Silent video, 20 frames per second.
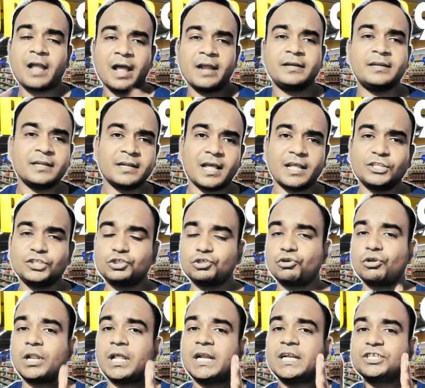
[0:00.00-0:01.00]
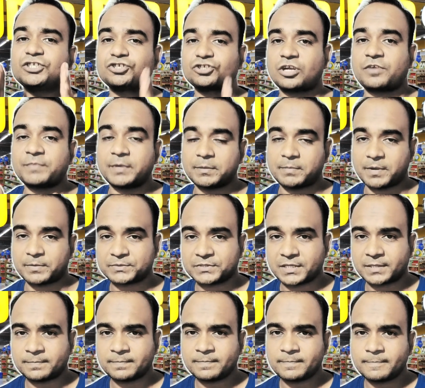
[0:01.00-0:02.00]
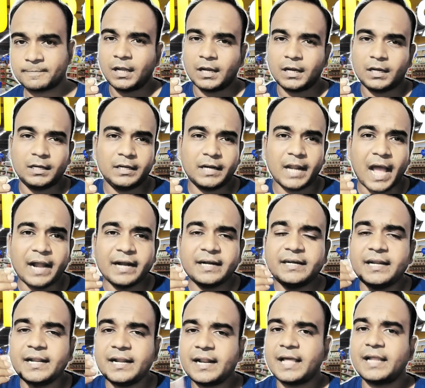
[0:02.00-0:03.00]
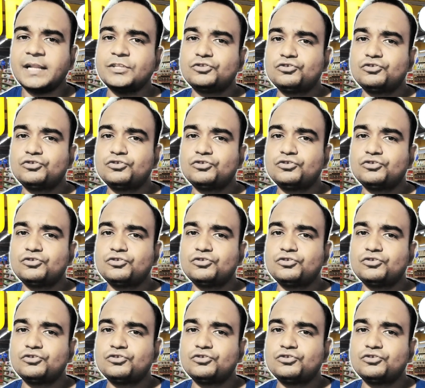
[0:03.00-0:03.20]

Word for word: নাইনটি নাইন জুয়েলারি শপের ব্যবসা নাইনটি নাইন